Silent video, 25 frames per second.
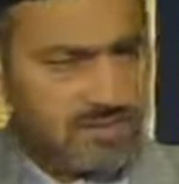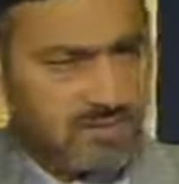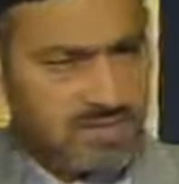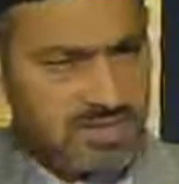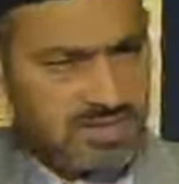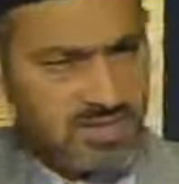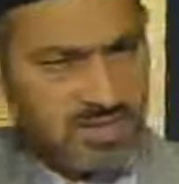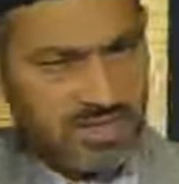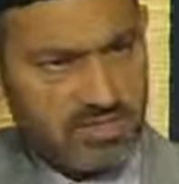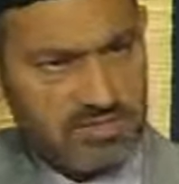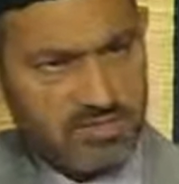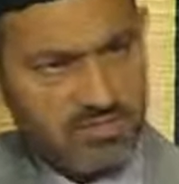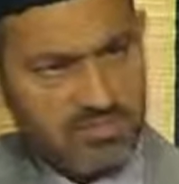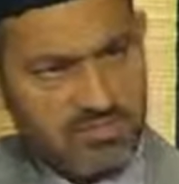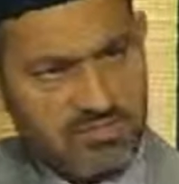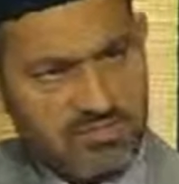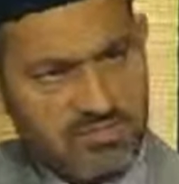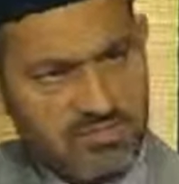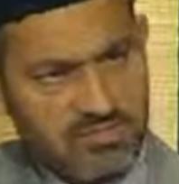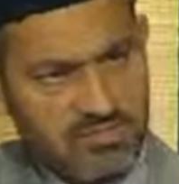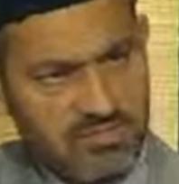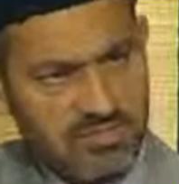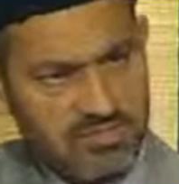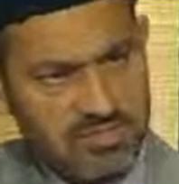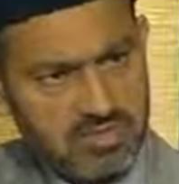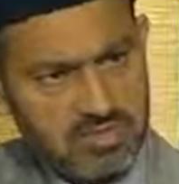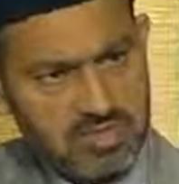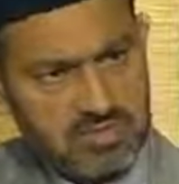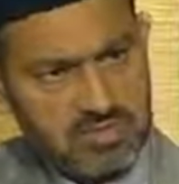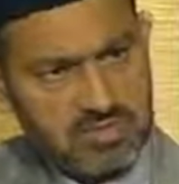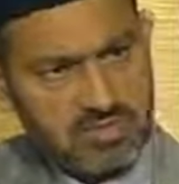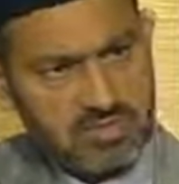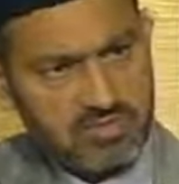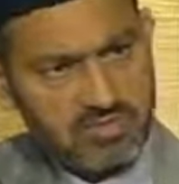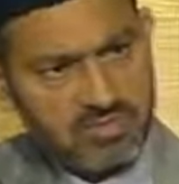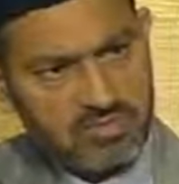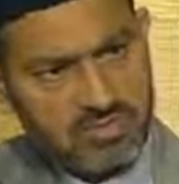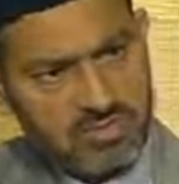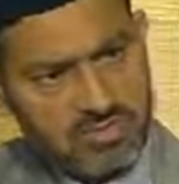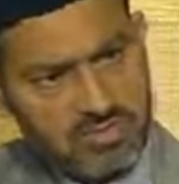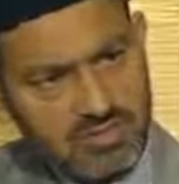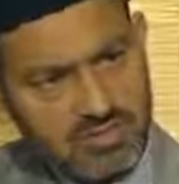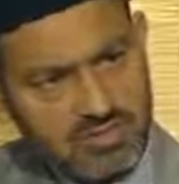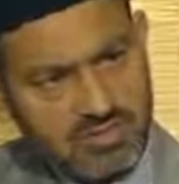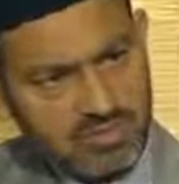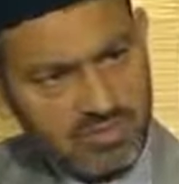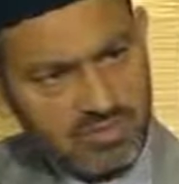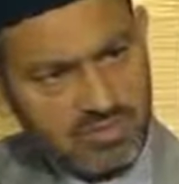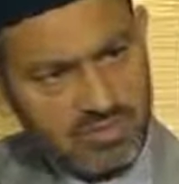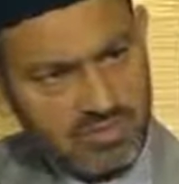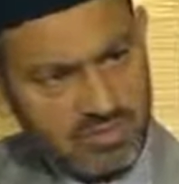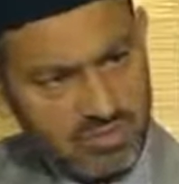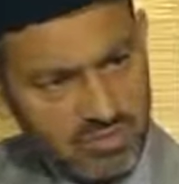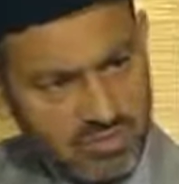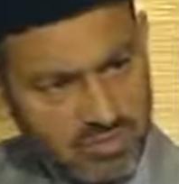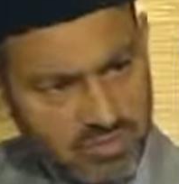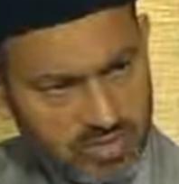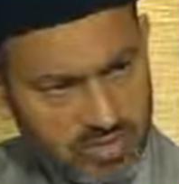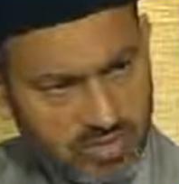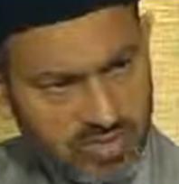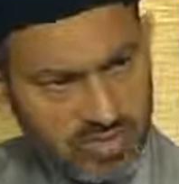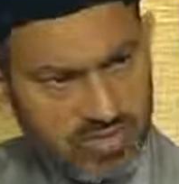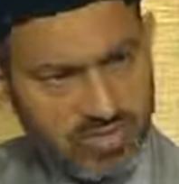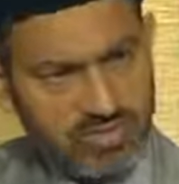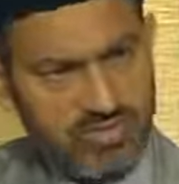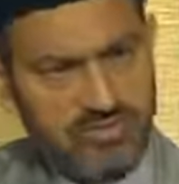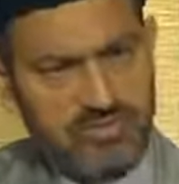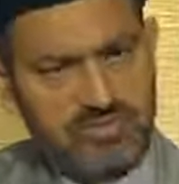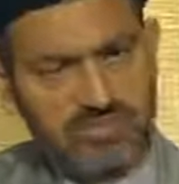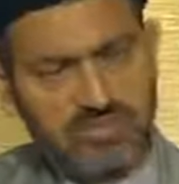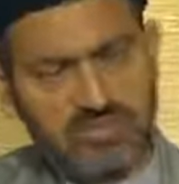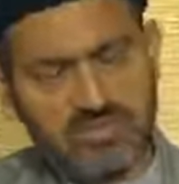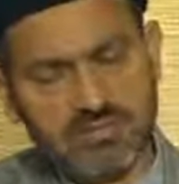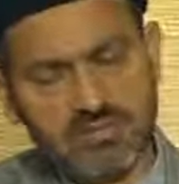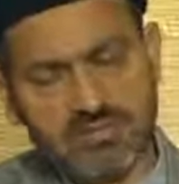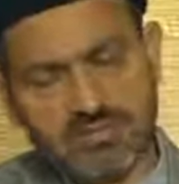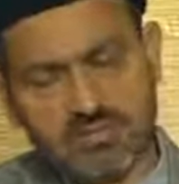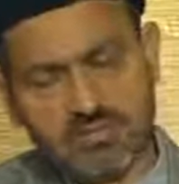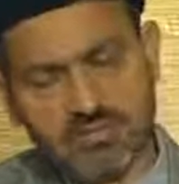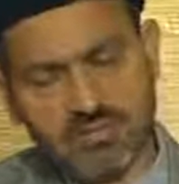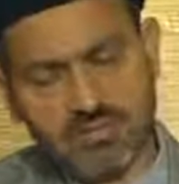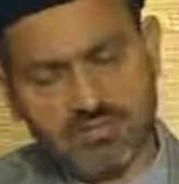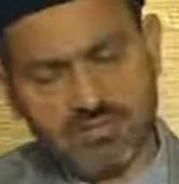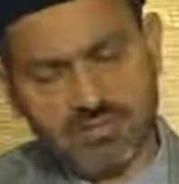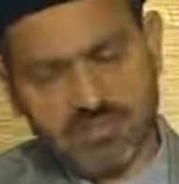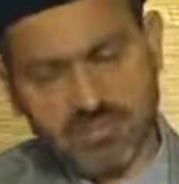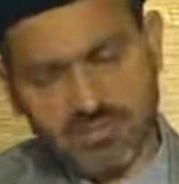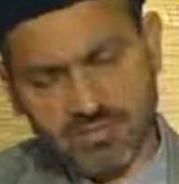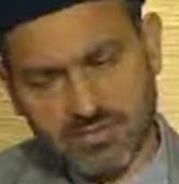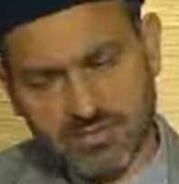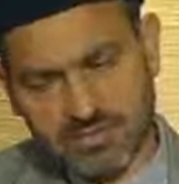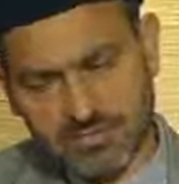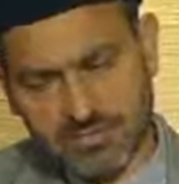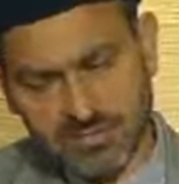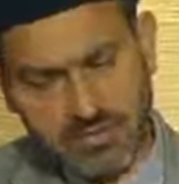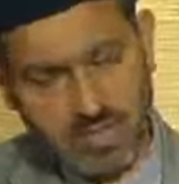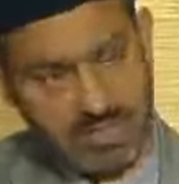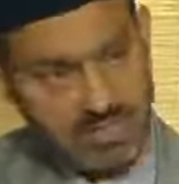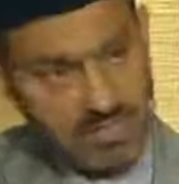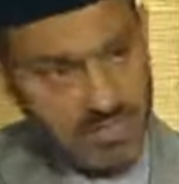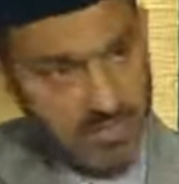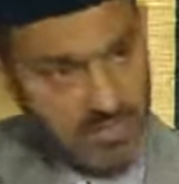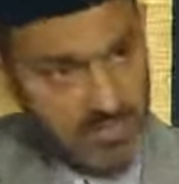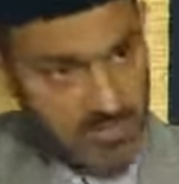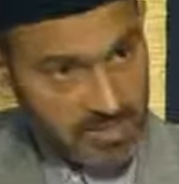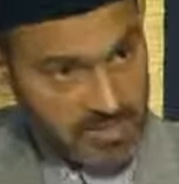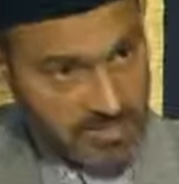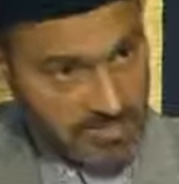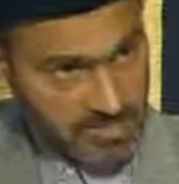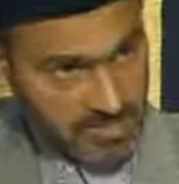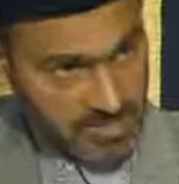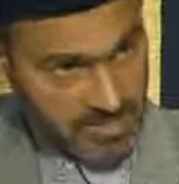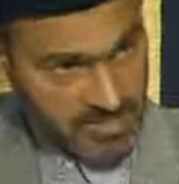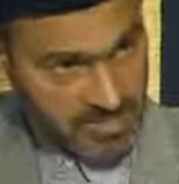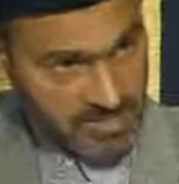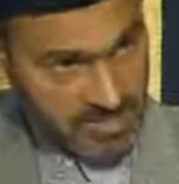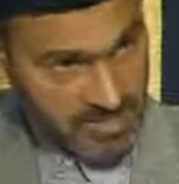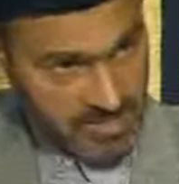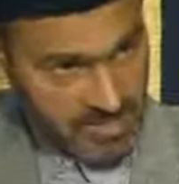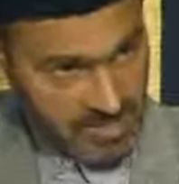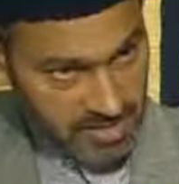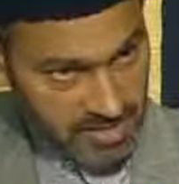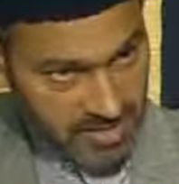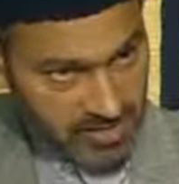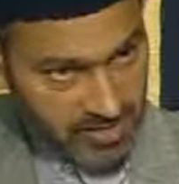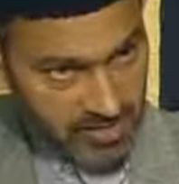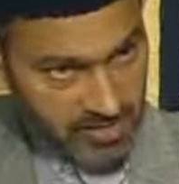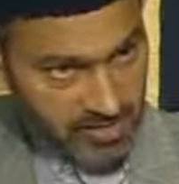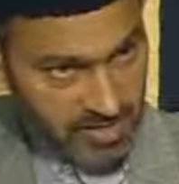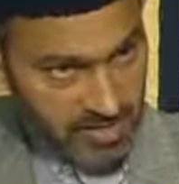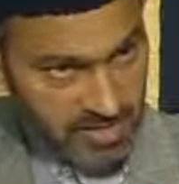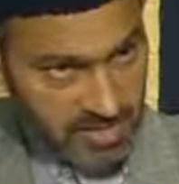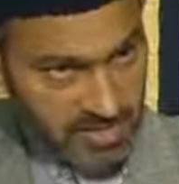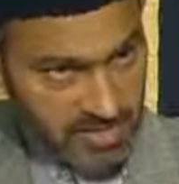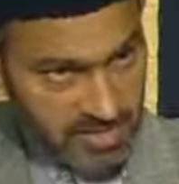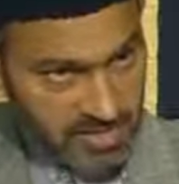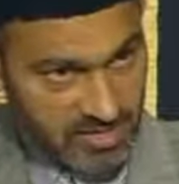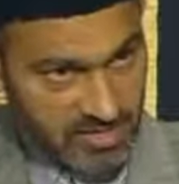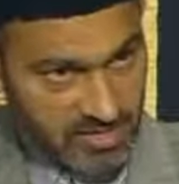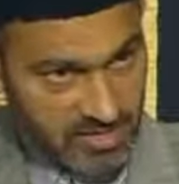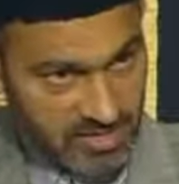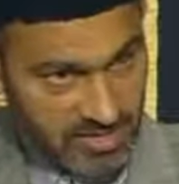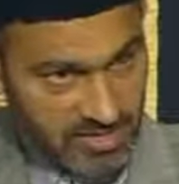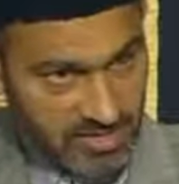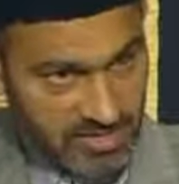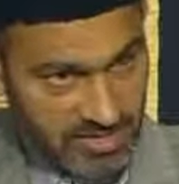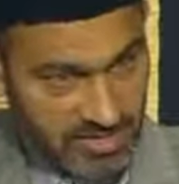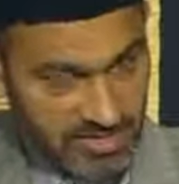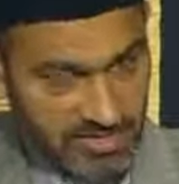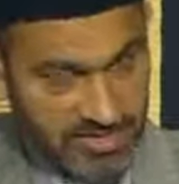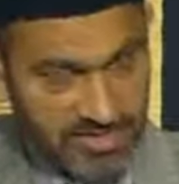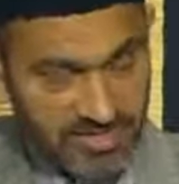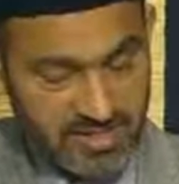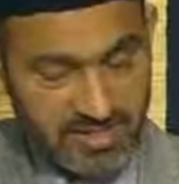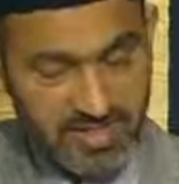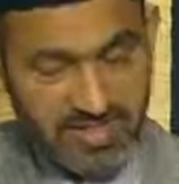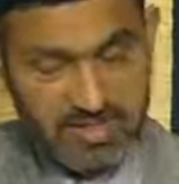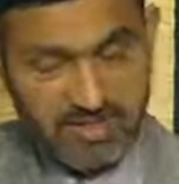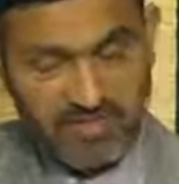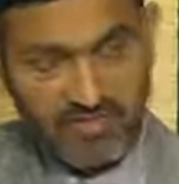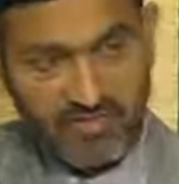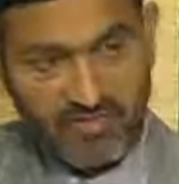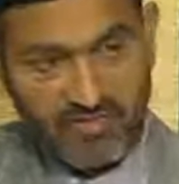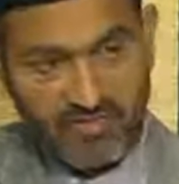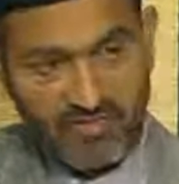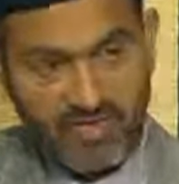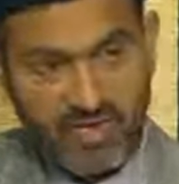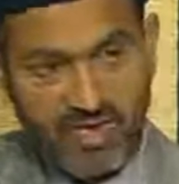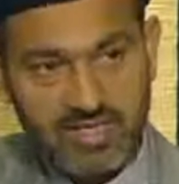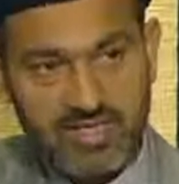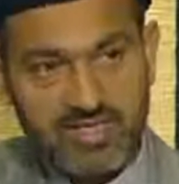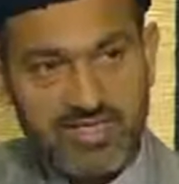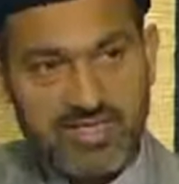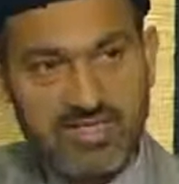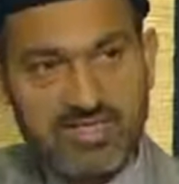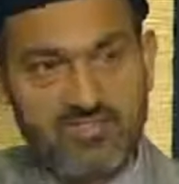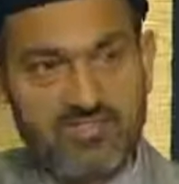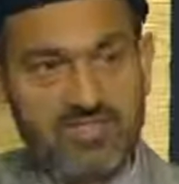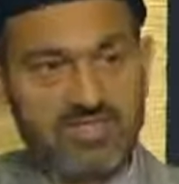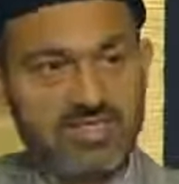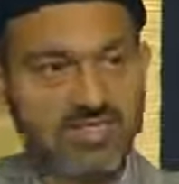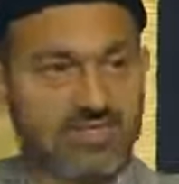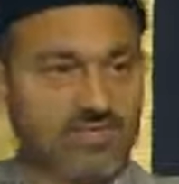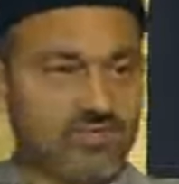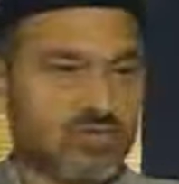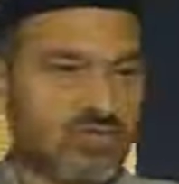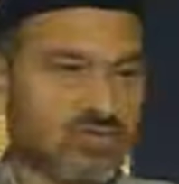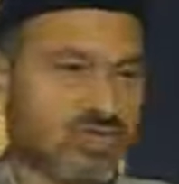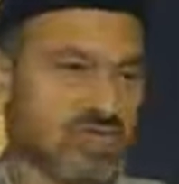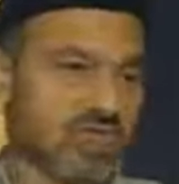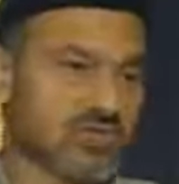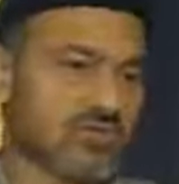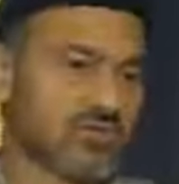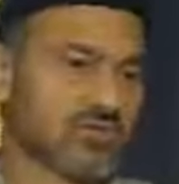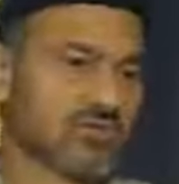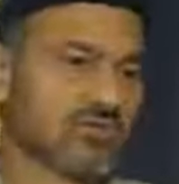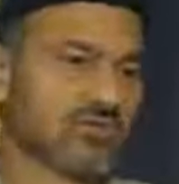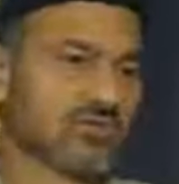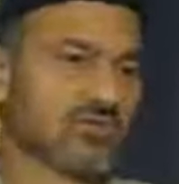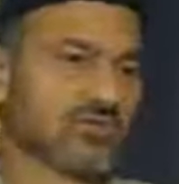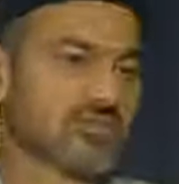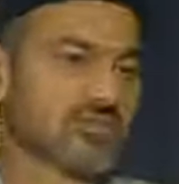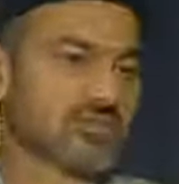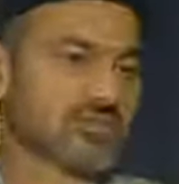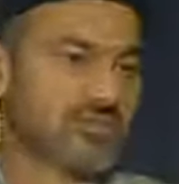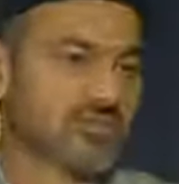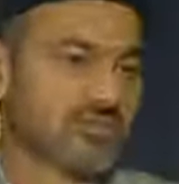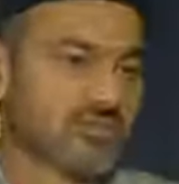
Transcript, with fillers: Biz her gün Türkçe'de de konuşurken başka bazı İslam ülkelerin dillerinde de vefat kelimesini kullanıyoruz.